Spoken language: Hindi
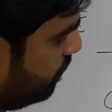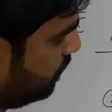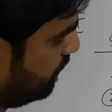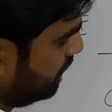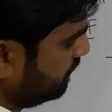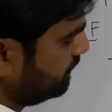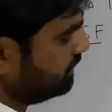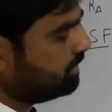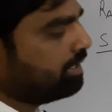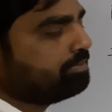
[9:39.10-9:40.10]
होगा
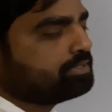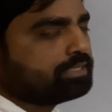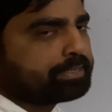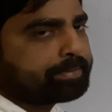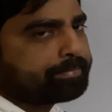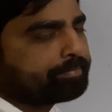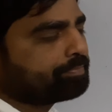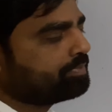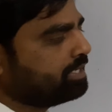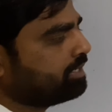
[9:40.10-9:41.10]
इस टाइप से
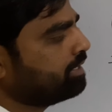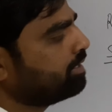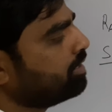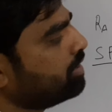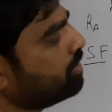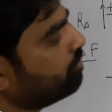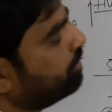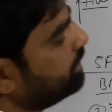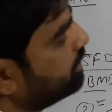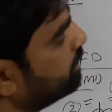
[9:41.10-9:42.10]
ठीक है
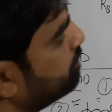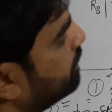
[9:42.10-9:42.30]
वहीं अगर हम